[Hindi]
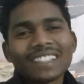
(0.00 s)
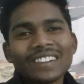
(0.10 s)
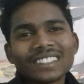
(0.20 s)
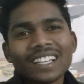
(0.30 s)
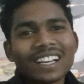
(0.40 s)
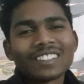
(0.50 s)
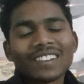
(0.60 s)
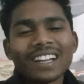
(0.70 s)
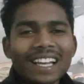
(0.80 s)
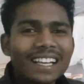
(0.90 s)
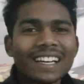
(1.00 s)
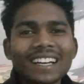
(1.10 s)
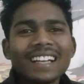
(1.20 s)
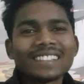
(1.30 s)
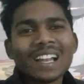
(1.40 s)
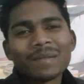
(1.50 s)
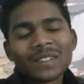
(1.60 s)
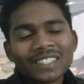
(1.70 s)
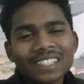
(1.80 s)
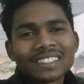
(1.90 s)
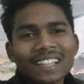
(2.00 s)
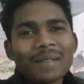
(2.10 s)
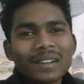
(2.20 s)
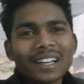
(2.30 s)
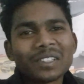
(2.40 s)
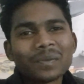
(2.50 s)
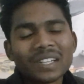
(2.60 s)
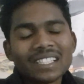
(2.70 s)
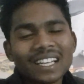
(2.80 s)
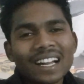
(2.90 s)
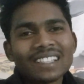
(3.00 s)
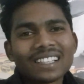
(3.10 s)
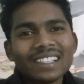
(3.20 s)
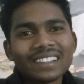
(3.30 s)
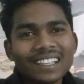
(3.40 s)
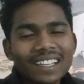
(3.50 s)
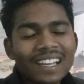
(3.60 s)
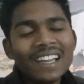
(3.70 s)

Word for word: करता हूँ अच्छा लगा तो लाइक करना चैनल पर ना तो सब्सक्राइब करना तो फ्रेंड्स यार आज के लिए इतने ही